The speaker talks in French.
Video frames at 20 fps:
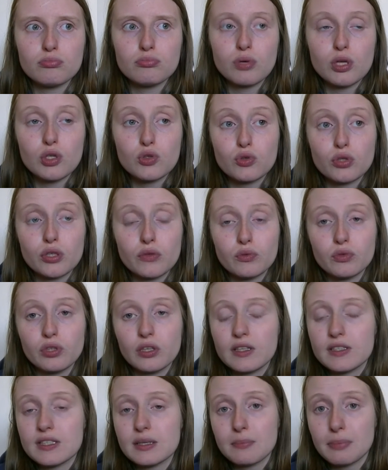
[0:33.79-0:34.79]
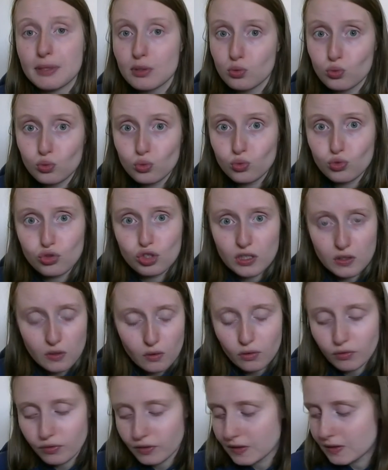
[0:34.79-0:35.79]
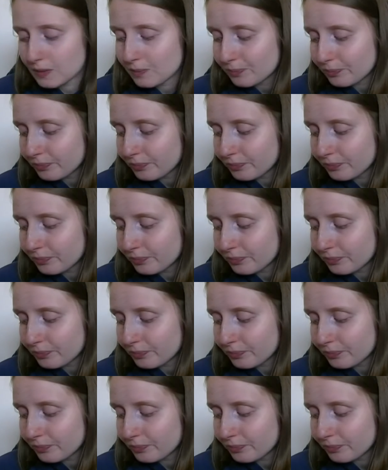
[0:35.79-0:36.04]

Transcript: bah, je tenais à vous dire que c'est pas du tout gênant en fait